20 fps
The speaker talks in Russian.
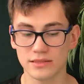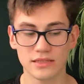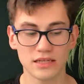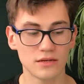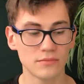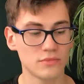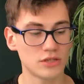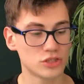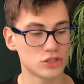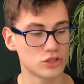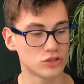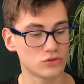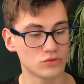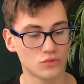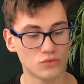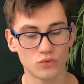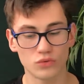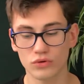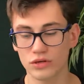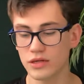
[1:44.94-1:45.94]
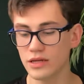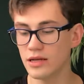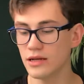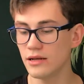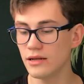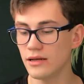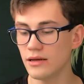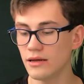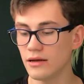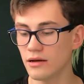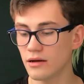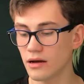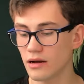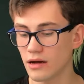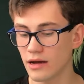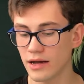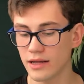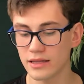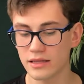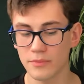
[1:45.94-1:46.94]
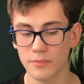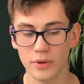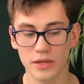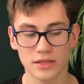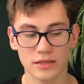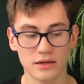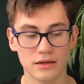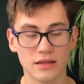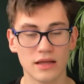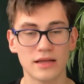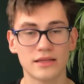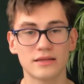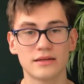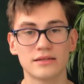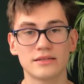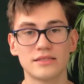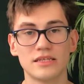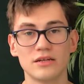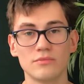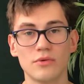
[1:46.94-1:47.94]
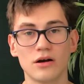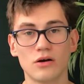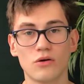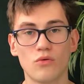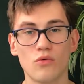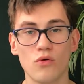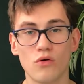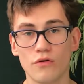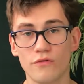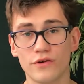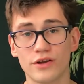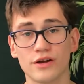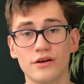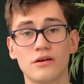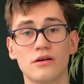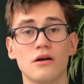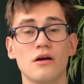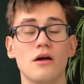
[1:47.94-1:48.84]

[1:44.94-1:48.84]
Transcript: Термошнур или какая-то подкладка, термоковрик.